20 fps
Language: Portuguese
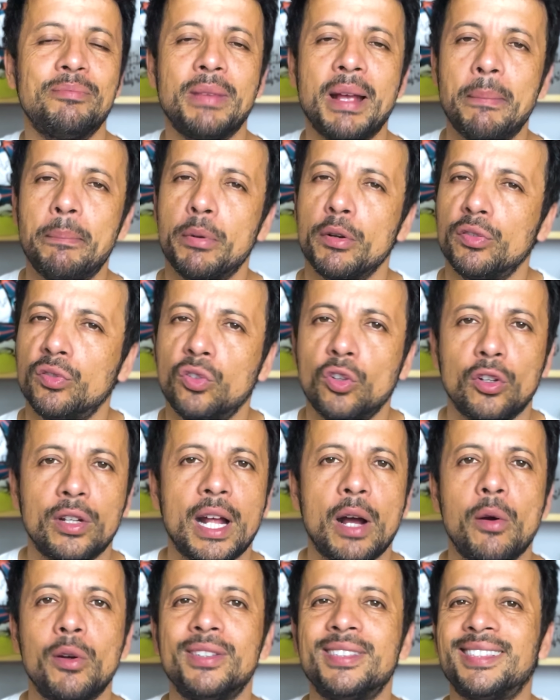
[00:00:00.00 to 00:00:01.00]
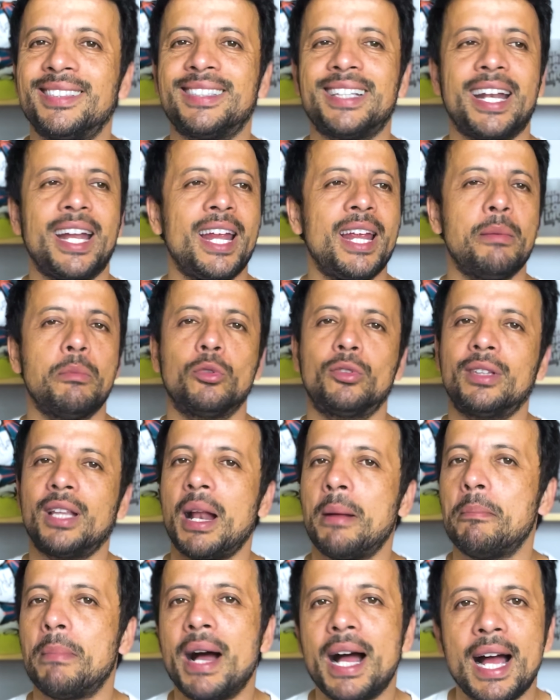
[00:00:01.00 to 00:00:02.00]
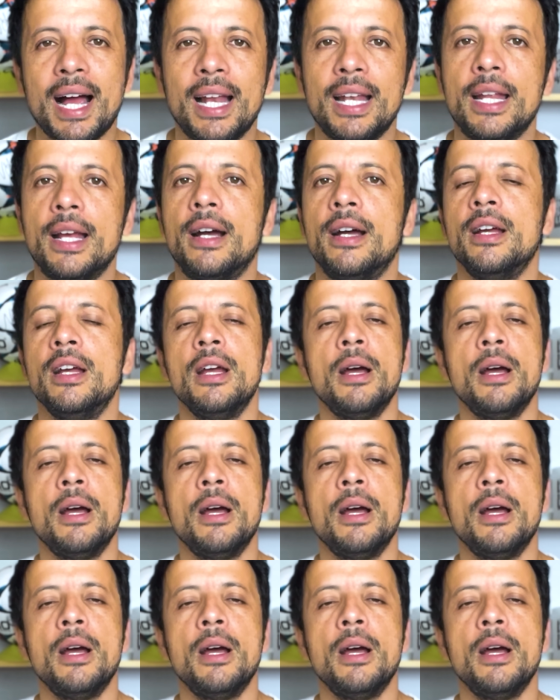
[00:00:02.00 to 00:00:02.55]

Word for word: é profissional extremo, trabalha